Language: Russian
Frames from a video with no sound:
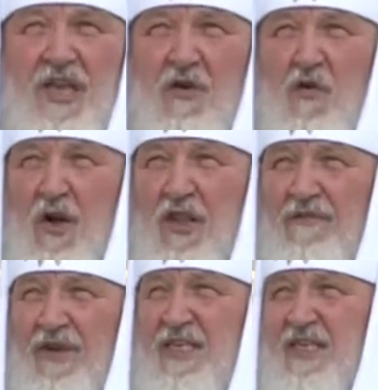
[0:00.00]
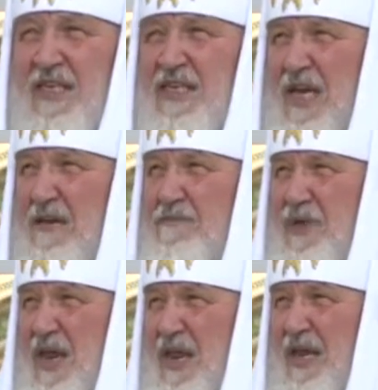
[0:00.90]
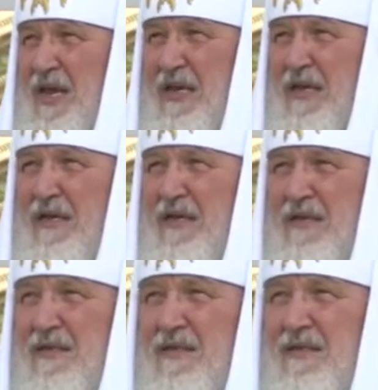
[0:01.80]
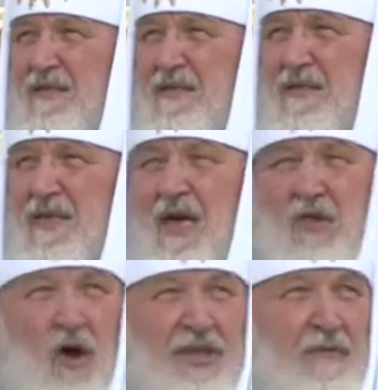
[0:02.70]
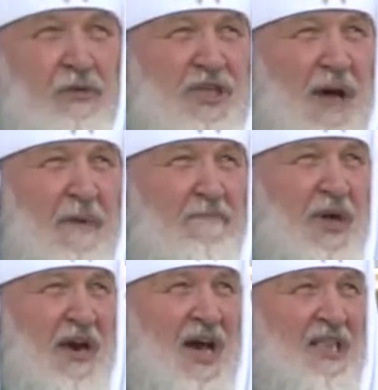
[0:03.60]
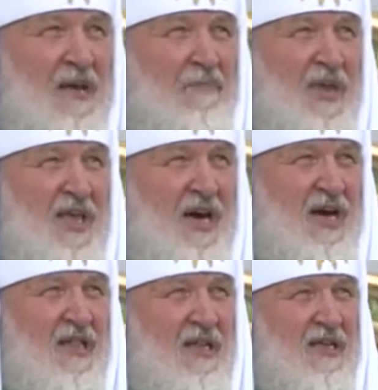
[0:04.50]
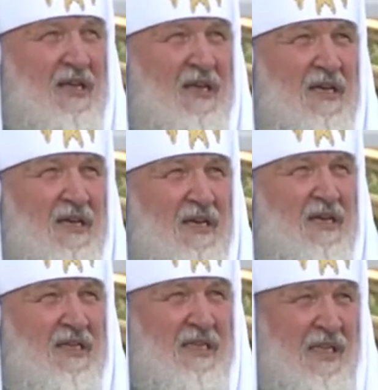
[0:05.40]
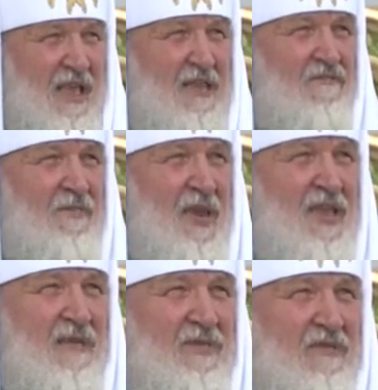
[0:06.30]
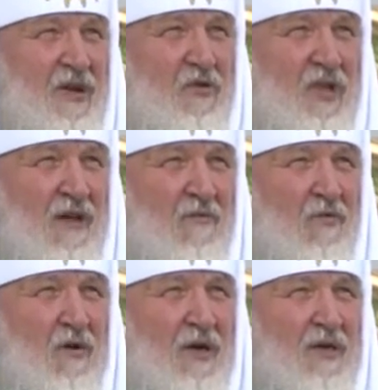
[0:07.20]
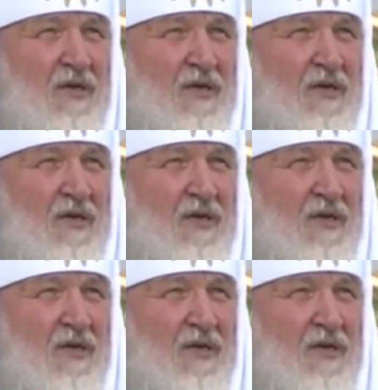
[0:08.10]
законов Российской империи. Но к нему сам император приехал, склонив перед ним свою главу.